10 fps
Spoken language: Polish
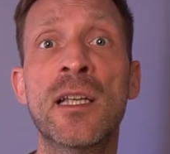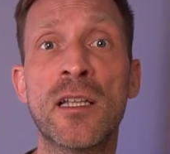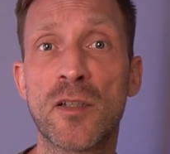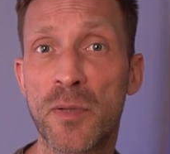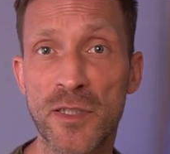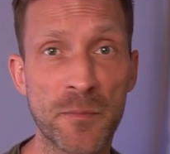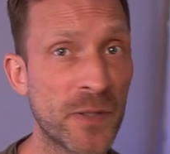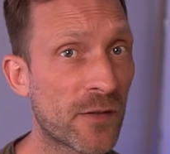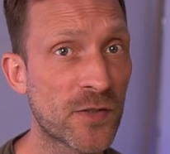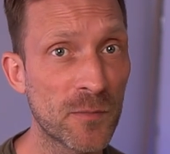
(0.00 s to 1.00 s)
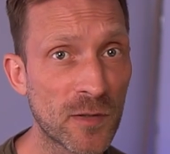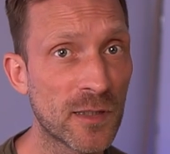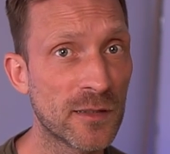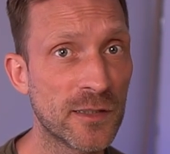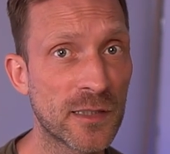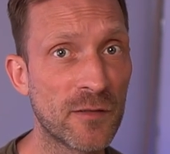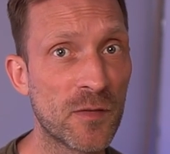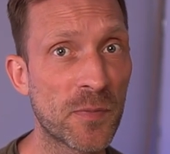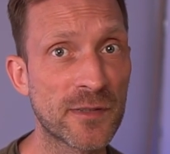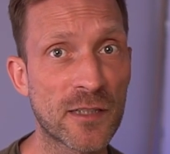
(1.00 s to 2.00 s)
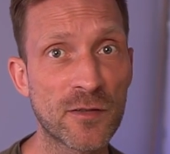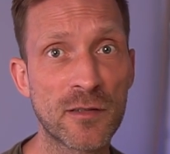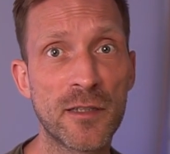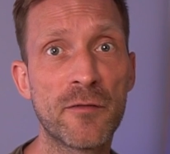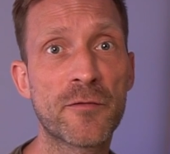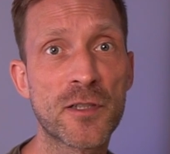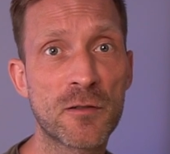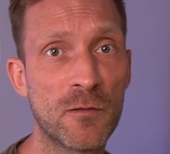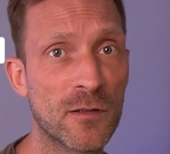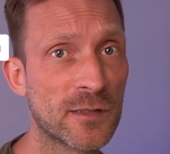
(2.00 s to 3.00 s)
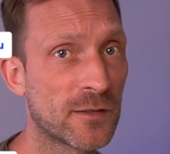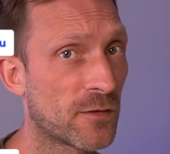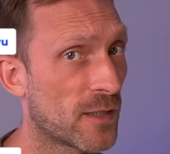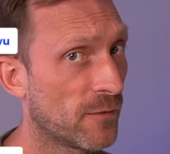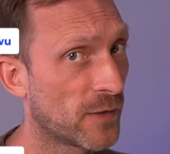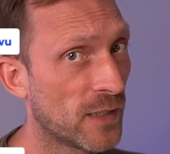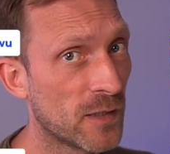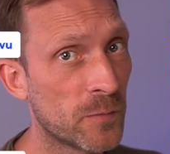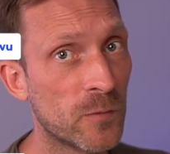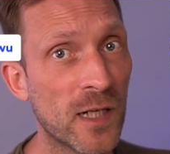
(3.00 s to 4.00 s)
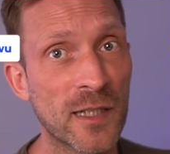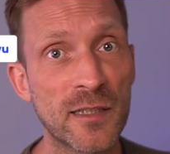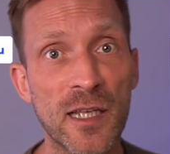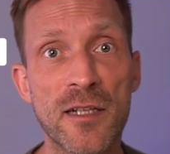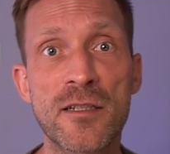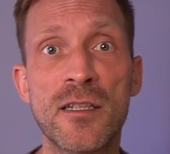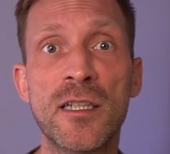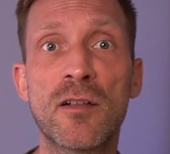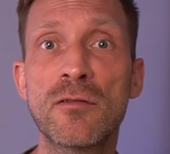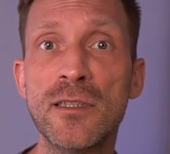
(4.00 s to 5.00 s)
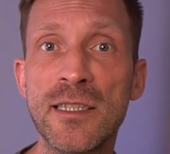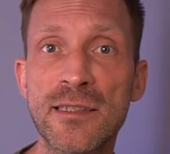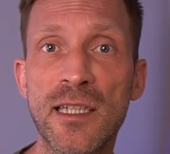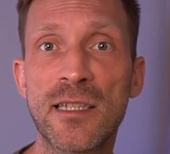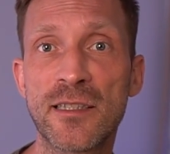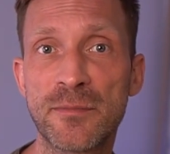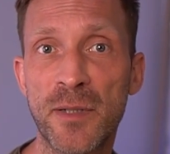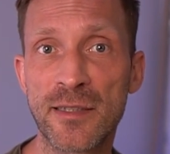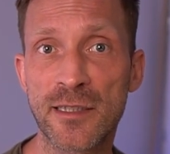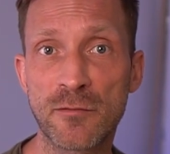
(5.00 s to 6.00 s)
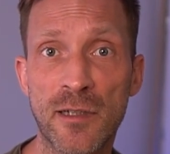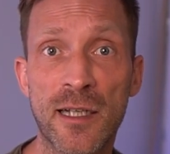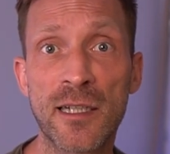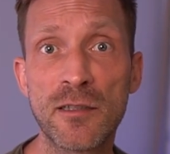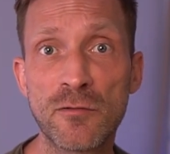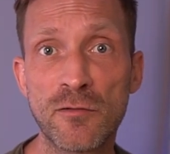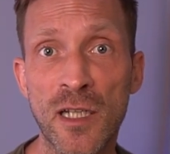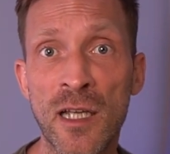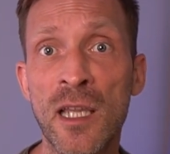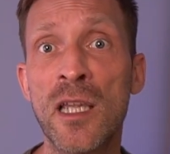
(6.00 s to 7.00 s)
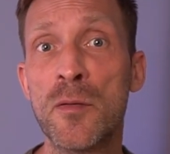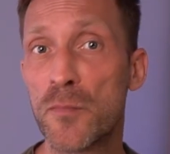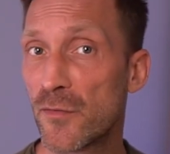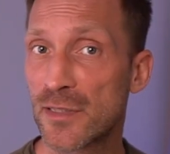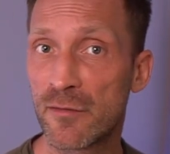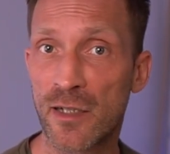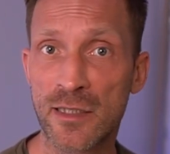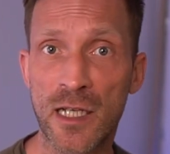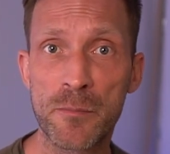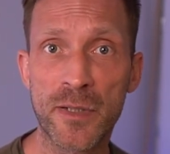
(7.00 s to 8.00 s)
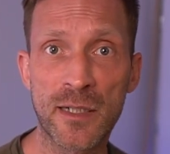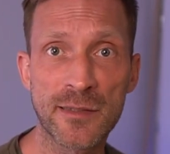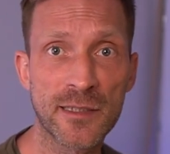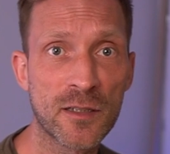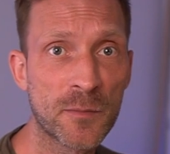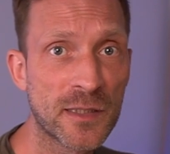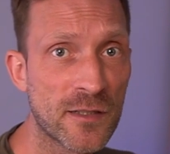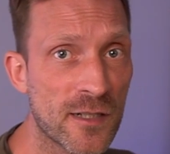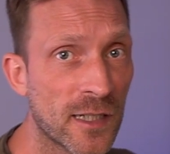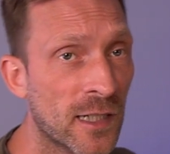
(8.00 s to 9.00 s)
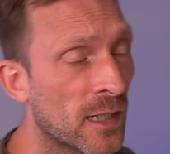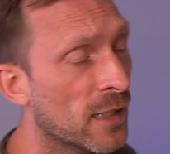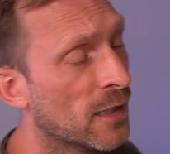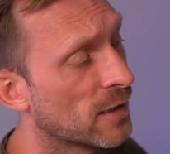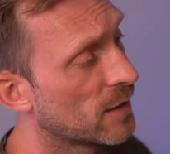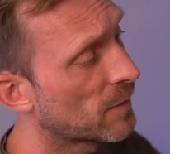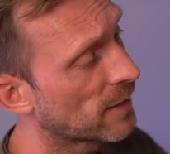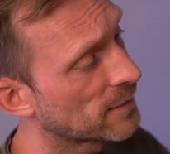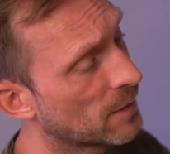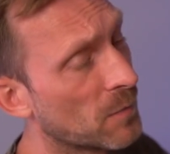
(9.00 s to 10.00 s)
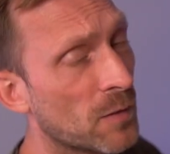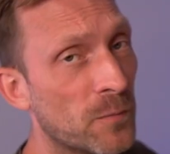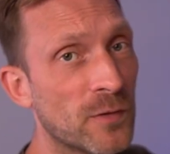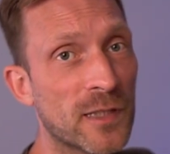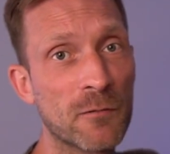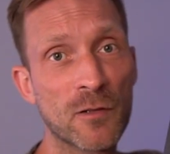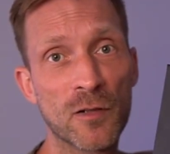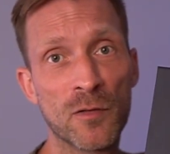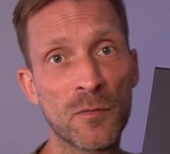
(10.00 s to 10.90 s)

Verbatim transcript: To będzie pierwszy model dzisiaj wyposażony w szkło soczewki typu ED, czyli o niskiej dyspersji, która redukuje powstawanie aberracji chromatycznej. Tym razem pudełko